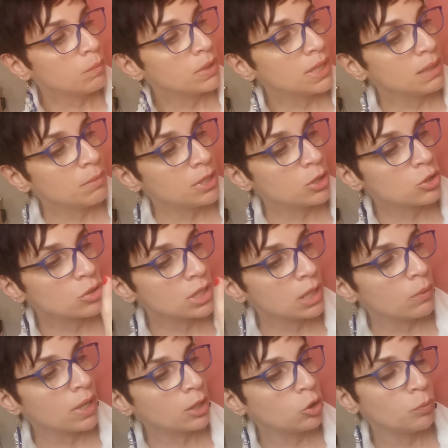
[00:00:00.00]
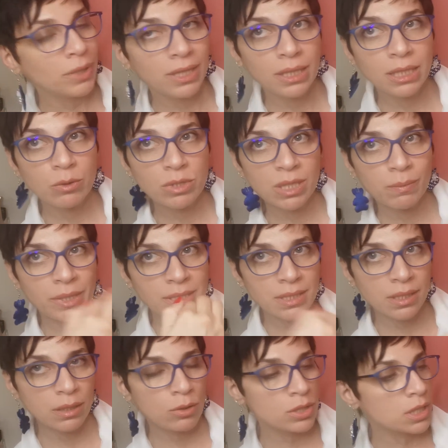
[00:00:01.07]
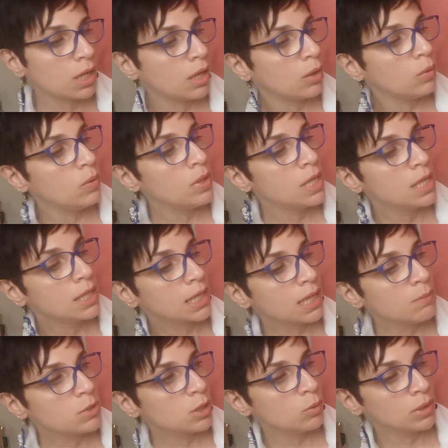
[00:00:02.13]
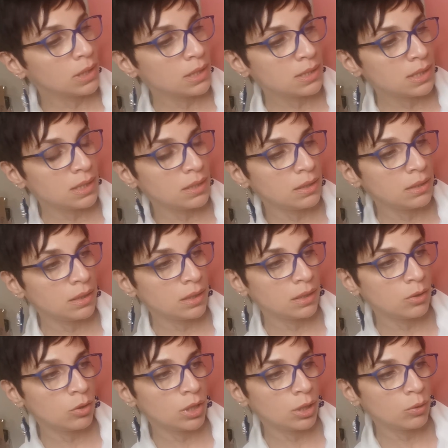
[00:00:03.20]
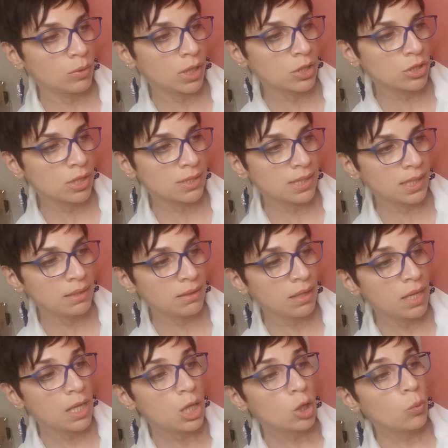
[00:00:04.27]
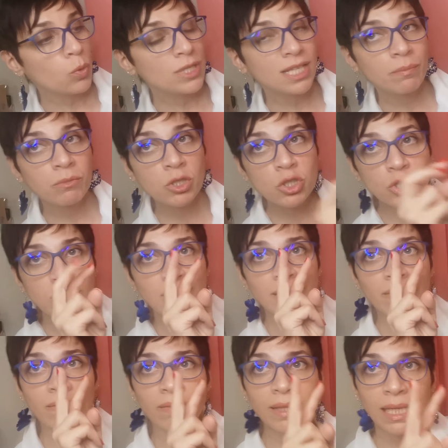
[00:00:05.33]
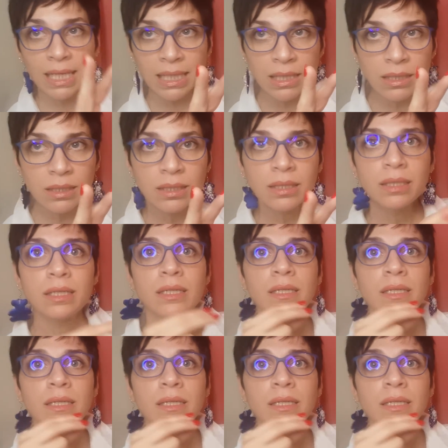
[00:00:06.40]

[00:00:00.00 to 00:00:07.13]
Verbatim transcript: بدل ما نشتري لوحده ب 72 صار نص حقه 35 دولار و10 سنت واذا بنشتري اثنين